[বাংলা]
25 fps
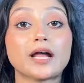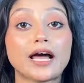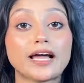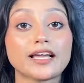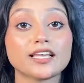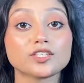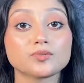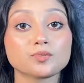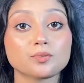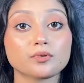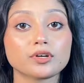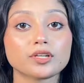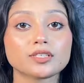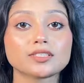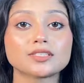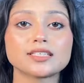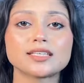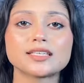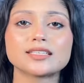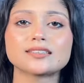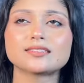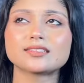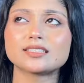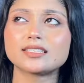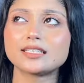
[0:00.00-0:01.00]
প্রাইস পড়েছে
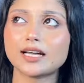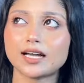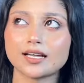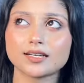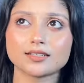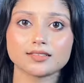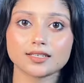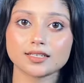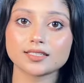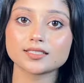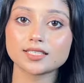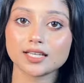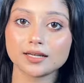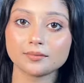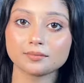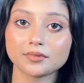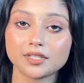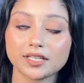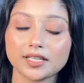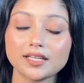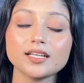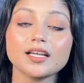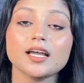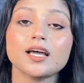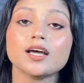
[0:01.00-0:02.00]
থ্রি হান্ড্রেড
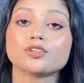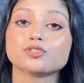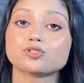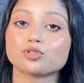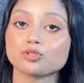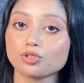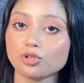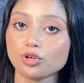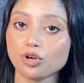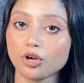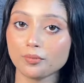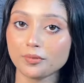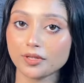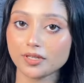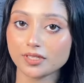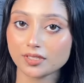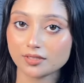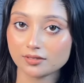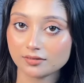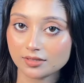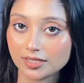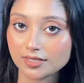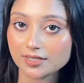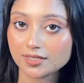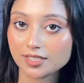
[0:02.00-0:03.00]
সামথিং যদিও আমি
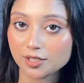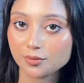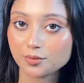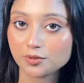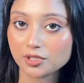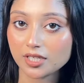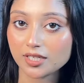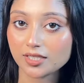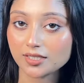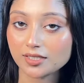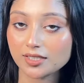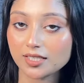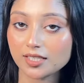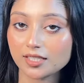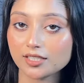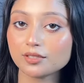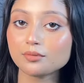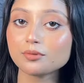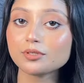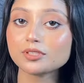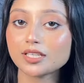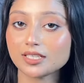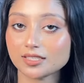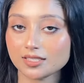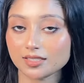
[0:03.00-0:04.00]
ডেসক্রিপশানে দিয়ে
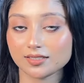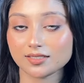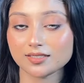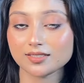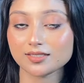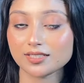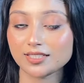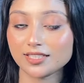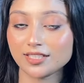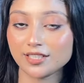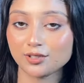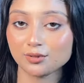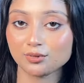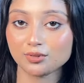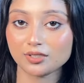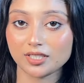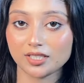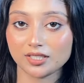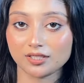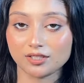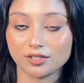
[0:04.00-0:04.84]
দেবো তার সাথে স্ক্রিনেও দিয়ে